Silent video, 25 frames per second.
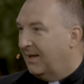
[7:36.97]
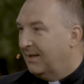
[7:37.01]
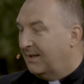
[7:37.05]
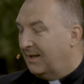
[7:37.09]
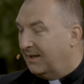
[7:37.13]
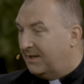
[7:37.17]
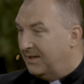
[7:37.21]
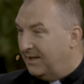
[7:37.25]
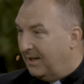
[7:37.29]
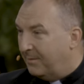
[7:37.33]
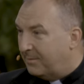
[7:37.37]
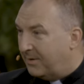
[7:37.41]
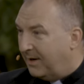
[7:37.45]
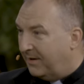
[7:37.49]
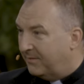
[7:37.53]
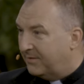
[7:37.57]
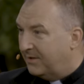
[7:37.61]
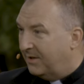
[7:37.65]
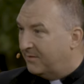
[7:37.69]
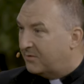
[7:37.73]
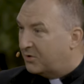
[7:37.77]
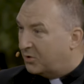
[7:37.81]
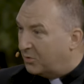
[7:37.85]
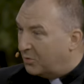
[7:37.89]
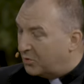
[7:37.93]
taki
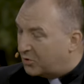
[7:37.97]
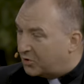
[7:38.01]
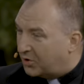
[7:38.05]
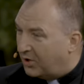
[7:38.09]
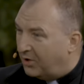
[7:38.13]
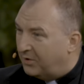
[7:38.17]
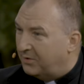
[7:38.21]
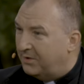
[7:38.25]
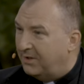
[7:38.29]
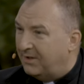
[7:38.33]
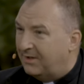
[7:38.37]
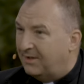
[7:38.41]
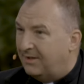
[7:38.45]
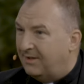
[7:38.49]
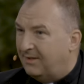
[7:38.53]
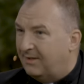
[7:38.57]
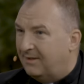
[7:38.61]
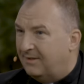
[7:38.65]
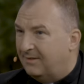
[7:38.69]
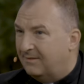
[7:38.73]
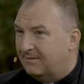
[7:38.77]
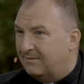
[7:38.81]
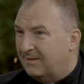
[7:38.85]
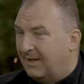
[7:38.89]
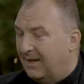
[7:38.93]
naprawdę wzruszony
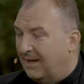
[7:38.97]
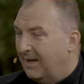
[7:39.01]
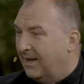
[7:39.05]
i,